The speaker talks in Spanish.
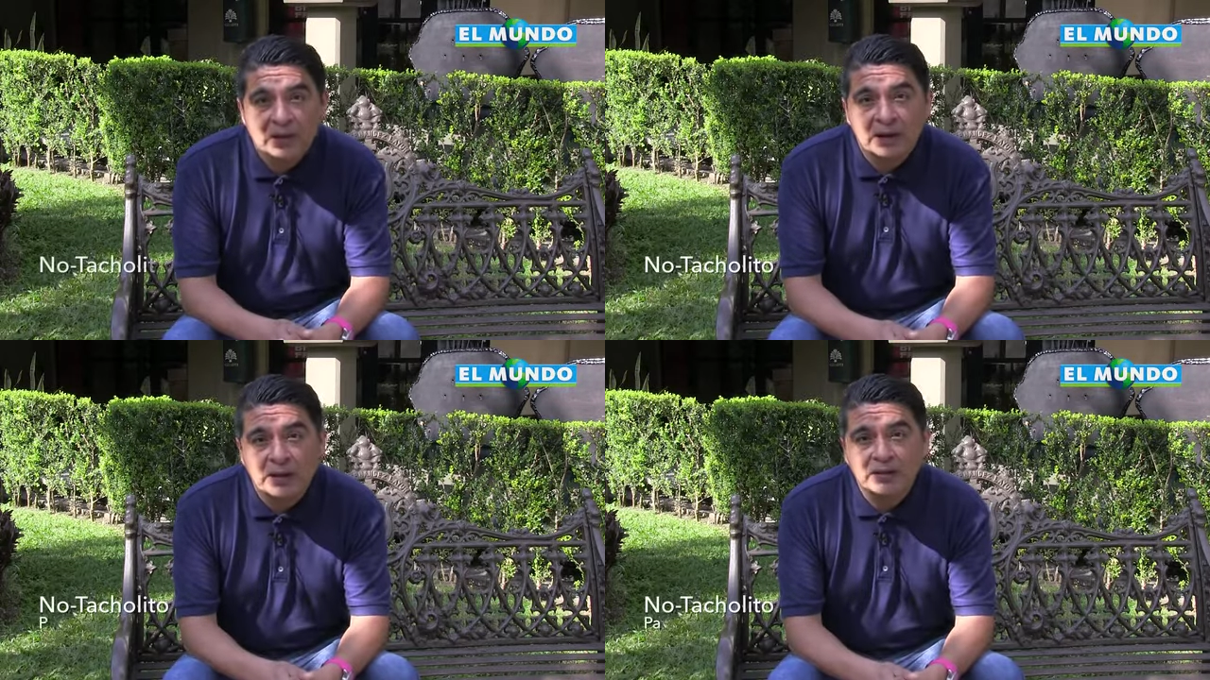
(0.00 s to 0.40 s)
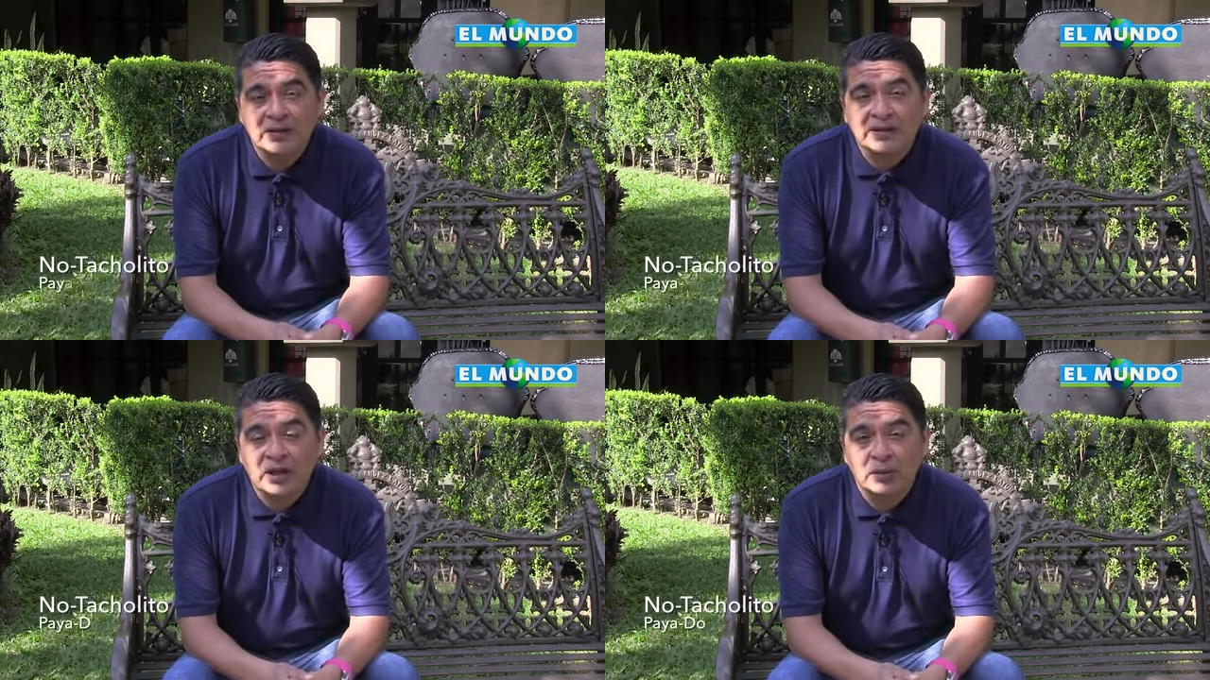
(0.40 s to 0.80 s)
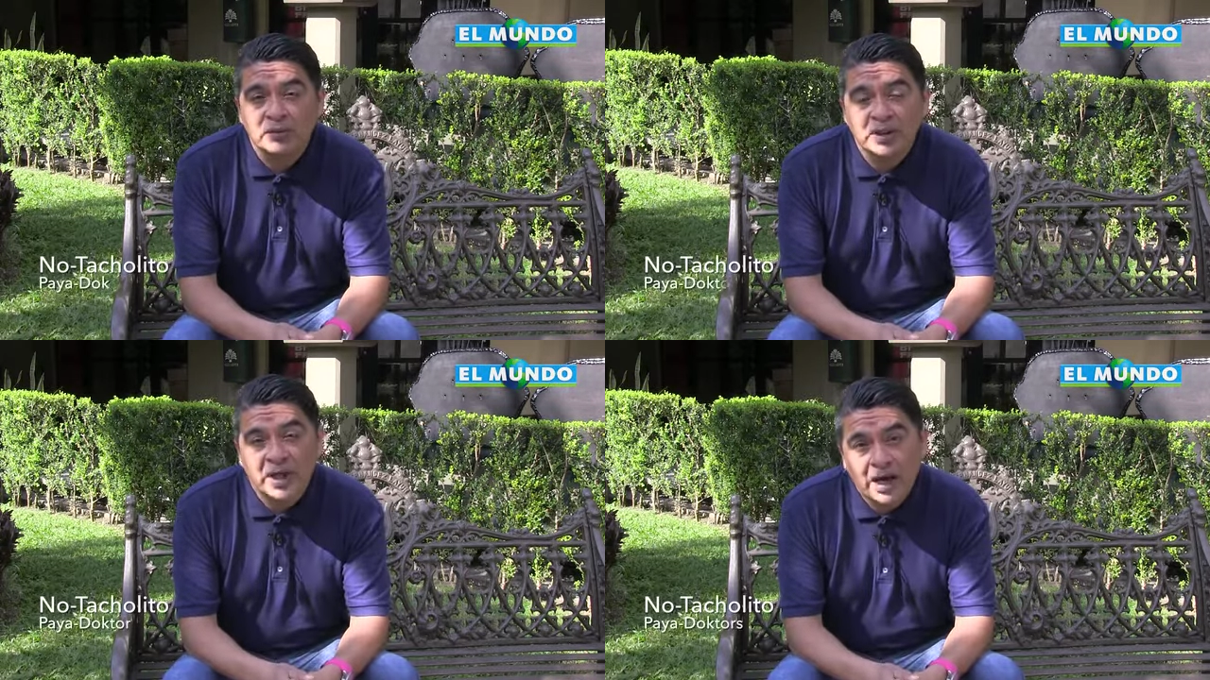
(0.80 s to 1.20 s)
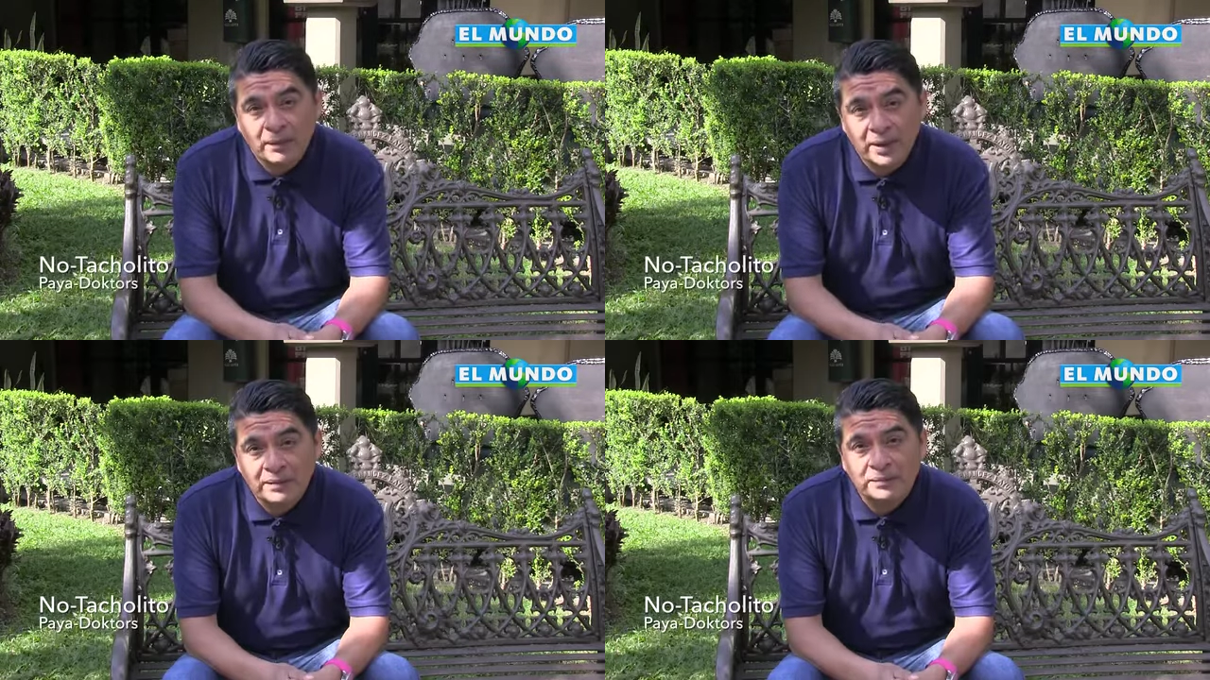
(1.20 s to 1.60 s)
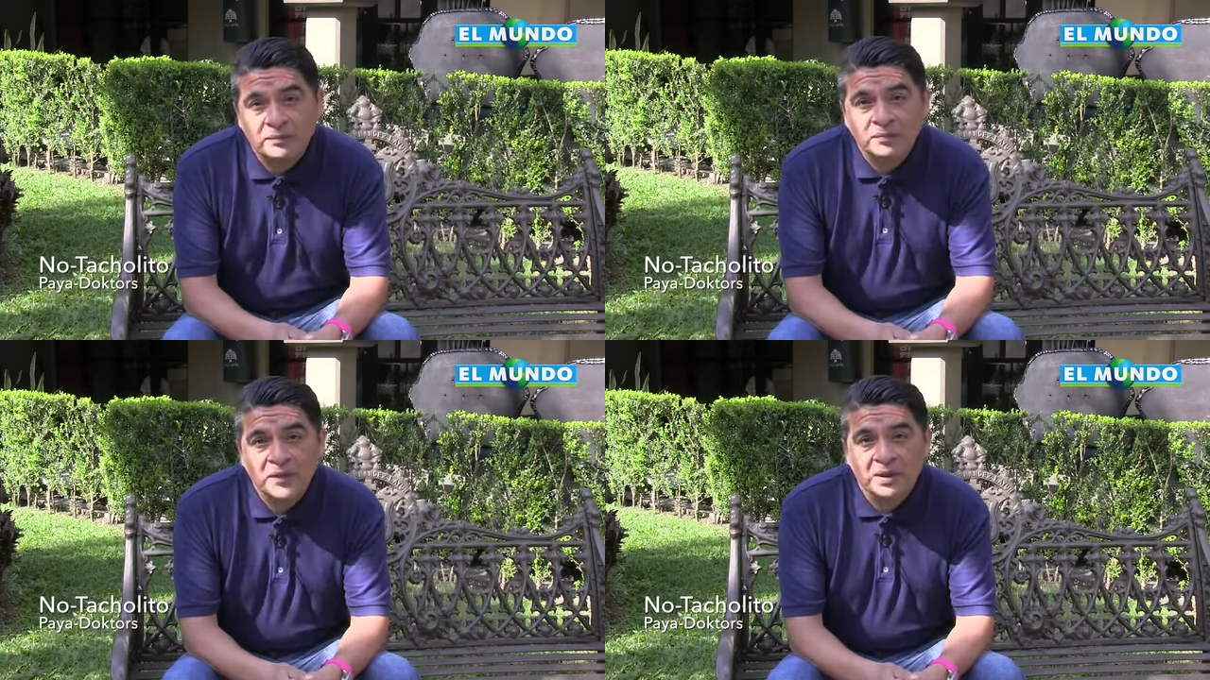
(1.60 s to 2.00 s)
niños en estado vulnerable,
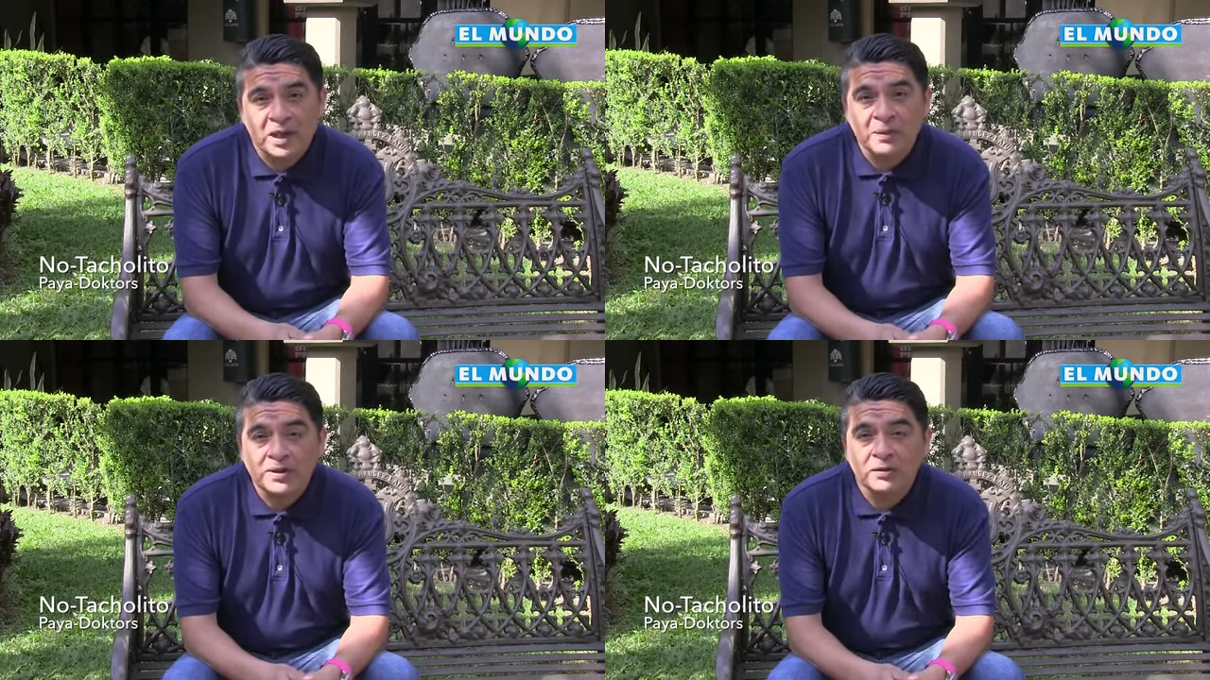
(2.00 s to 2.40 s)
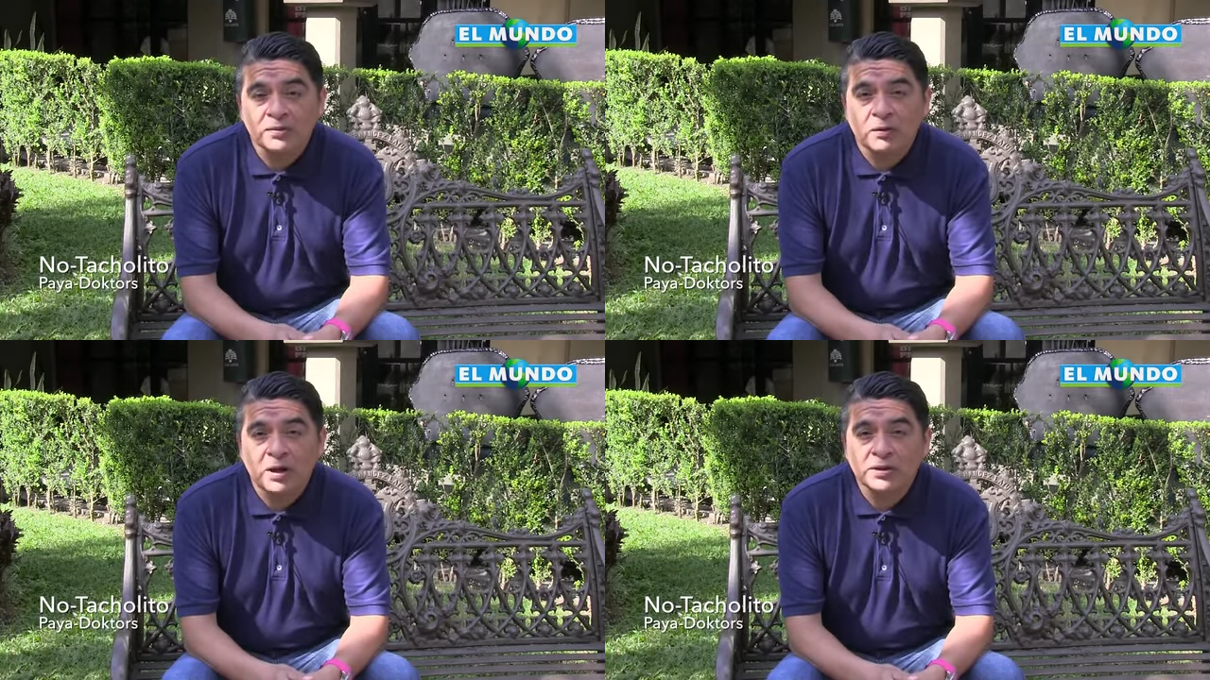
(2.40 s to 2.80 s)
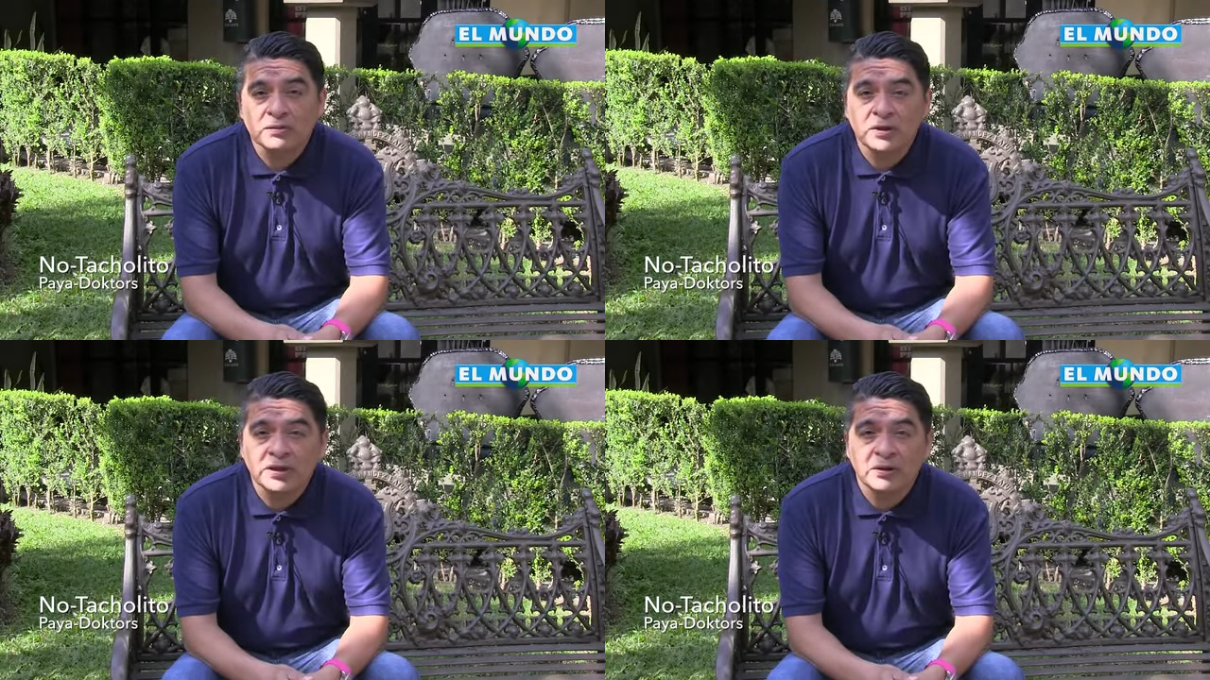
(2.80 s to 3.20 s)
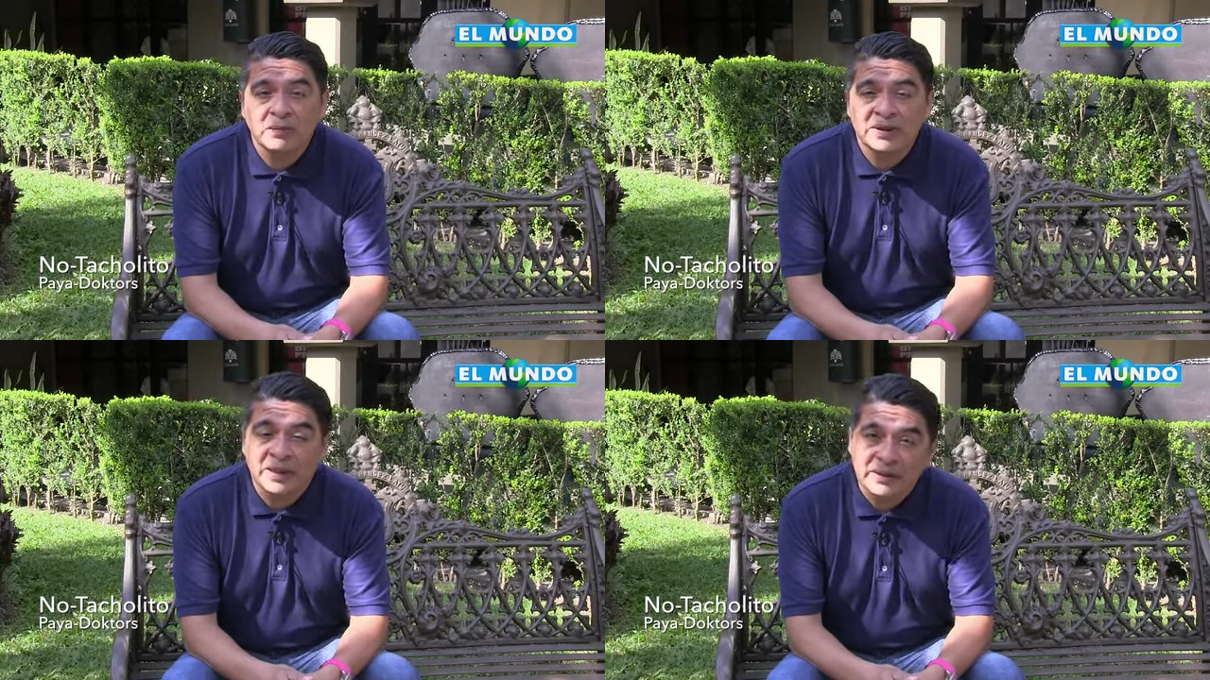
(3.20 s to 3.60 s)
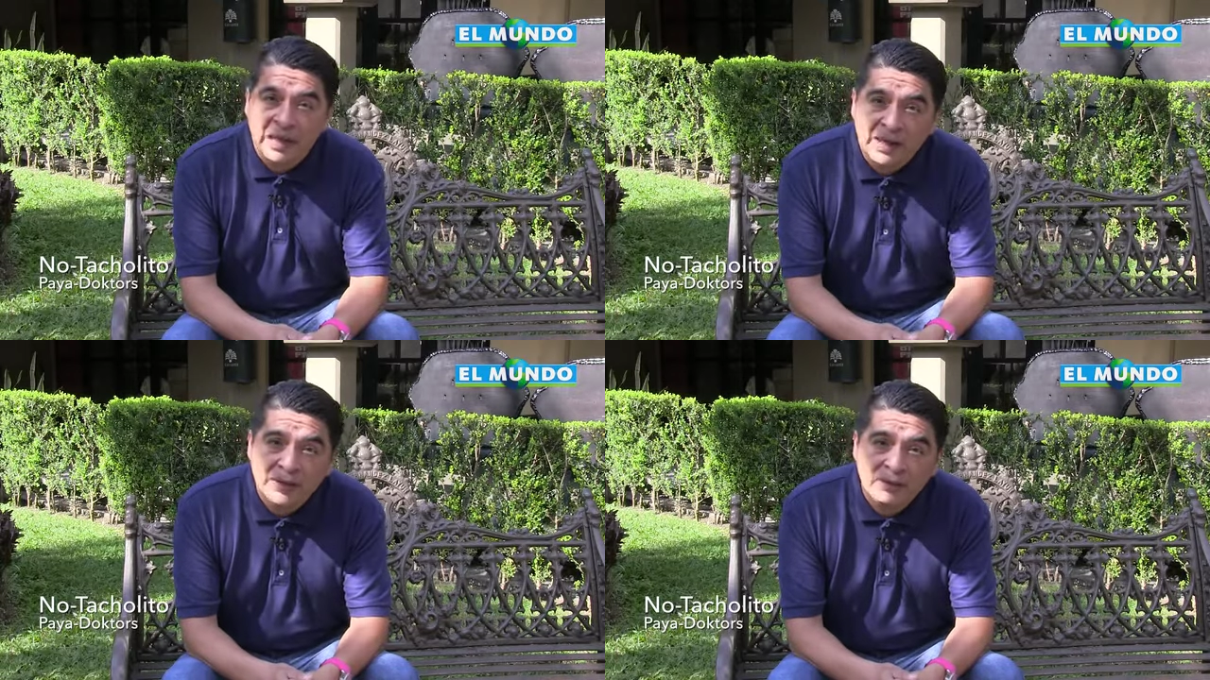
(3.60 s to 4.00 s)
tal vez con un corazoncito
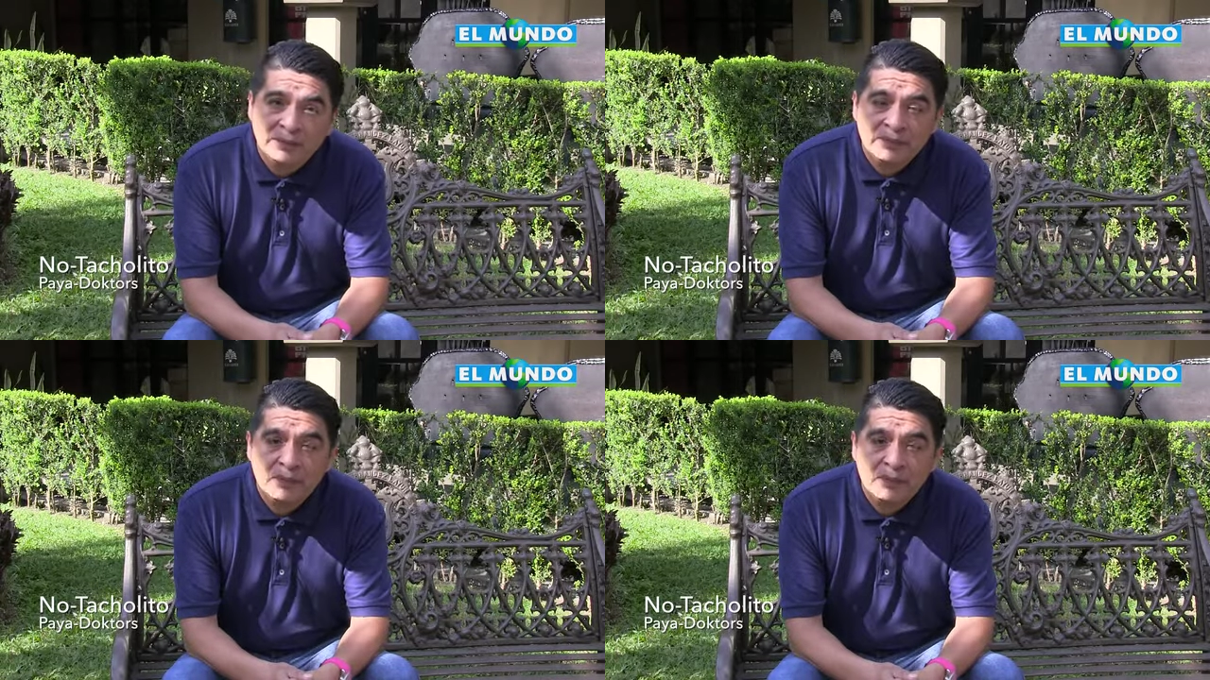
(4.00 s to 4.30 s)
maltratado,